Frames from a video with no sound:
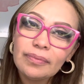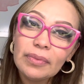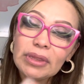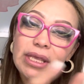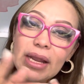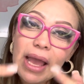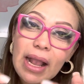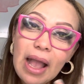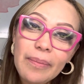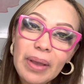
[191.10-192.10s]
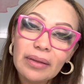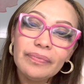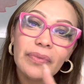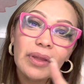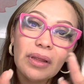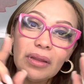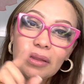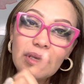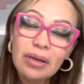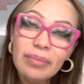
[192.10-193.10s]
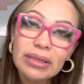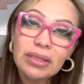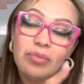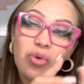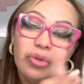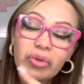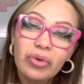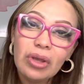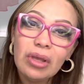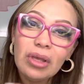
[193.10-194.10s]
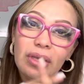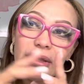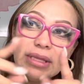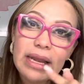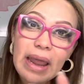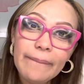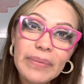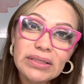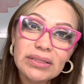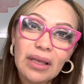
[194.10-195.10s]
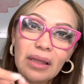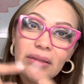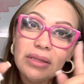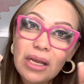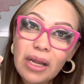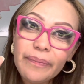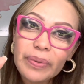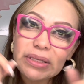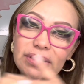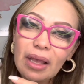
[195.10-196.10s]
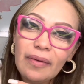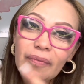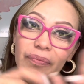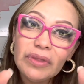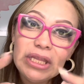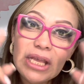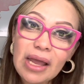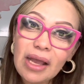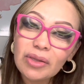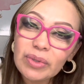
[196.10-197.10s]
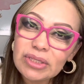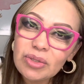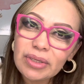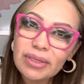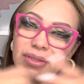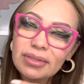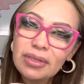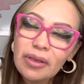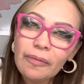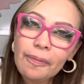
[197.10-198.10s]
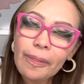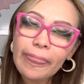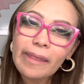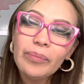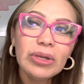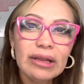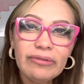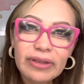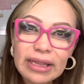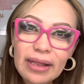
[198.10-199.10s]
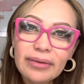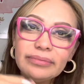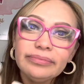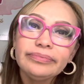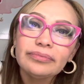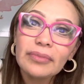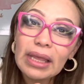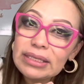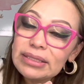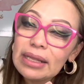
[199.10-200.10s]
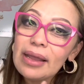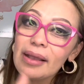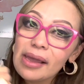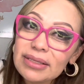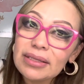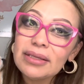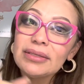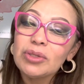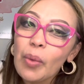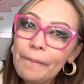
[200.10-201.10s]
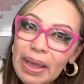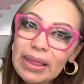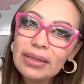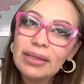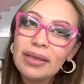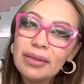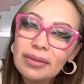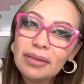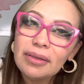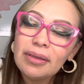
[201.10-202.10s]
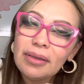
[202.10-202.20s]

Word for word: ni en la cama, ni en el matrimonio, ni en la mesa, ni en la empresa, ni en las actuaciones. Porque al final ahí están las cárceles topadas de gente